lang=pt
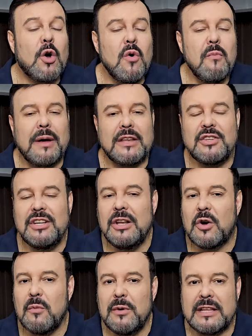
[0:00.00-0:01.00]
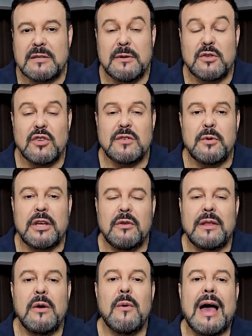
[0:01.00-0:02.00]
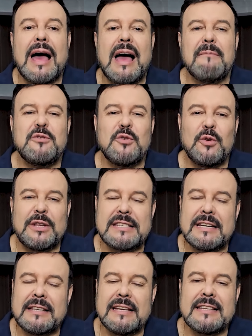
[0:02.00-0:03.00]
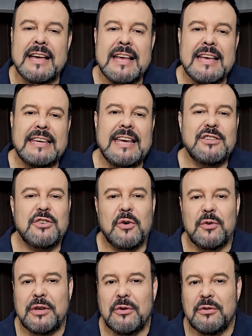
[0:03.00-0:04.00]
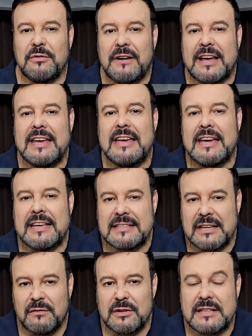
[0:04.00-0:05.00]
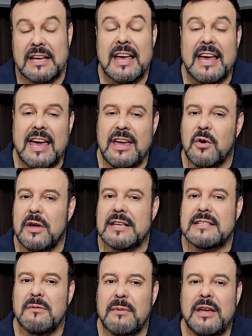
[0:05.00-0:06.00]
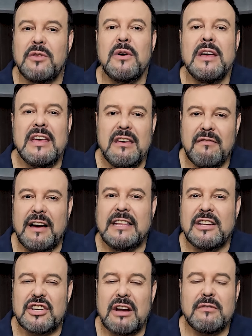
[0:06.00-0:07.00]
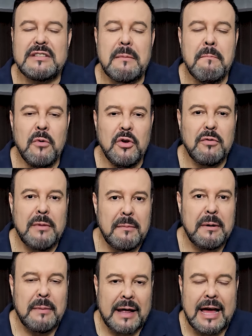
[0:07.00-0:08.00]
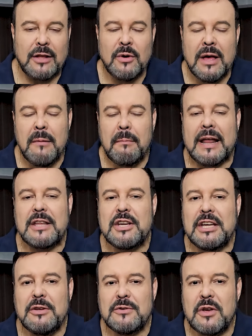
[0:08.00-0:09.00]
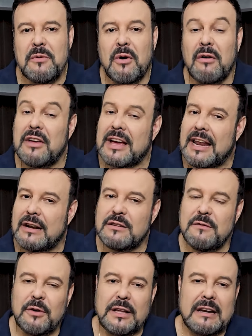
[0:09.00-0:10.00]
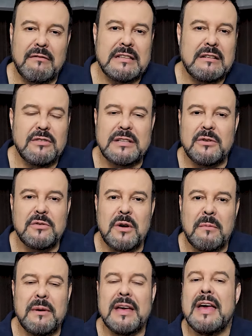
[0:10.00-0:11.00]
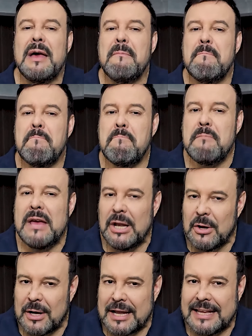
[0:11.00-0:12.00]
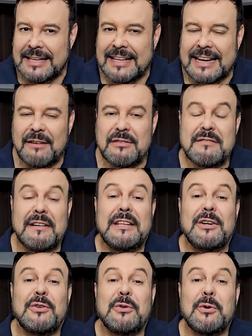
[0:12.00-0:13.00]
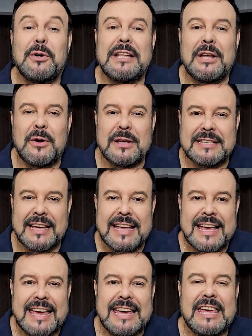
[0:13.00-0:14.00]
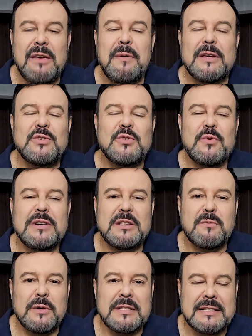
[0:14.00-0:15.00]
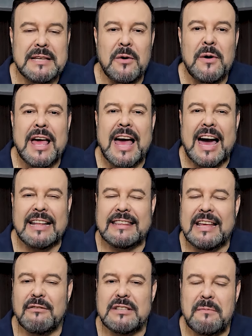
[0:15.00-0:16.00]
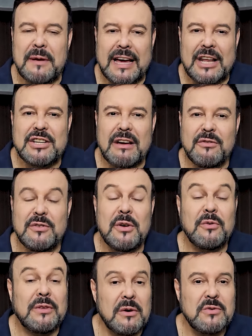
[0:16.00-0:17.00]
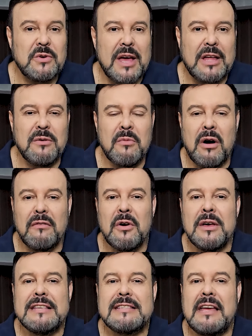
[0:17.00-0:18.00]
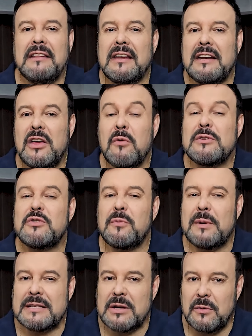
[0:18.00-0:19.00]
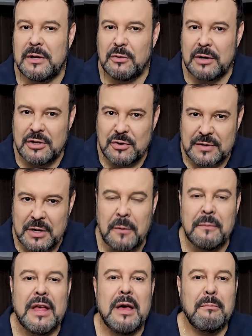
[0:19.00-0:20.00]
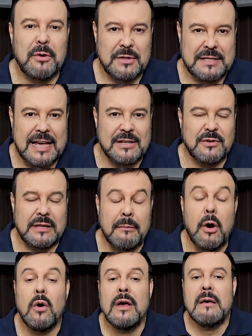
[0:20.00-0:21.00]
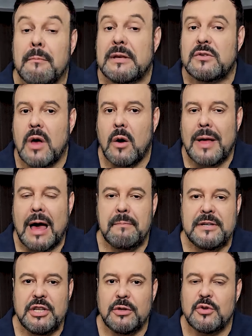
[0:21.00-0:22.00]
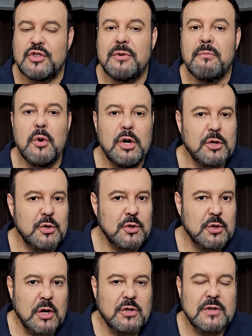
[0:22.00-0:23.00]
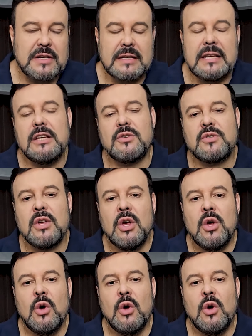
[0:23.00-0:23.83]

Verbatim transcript: compartilhe com muitas pessoas, porque eu tenho absoluta certeza que este conteúdo vai enriquecer você em conhecimento e vai deixar você muito bem preparado para adquirir o seu imóvel. E é claro, se for através da Você com seu AP, melhor ainda, né? Você vai ter toda a nossa equipe à sua disposição até você pegar a chave do seu tão sonhado imóvel sem ter nenhuma surpresa ruim durante o seu processo, tá bom? Pessoal, a pedidos de muitos dos nossos inscritos,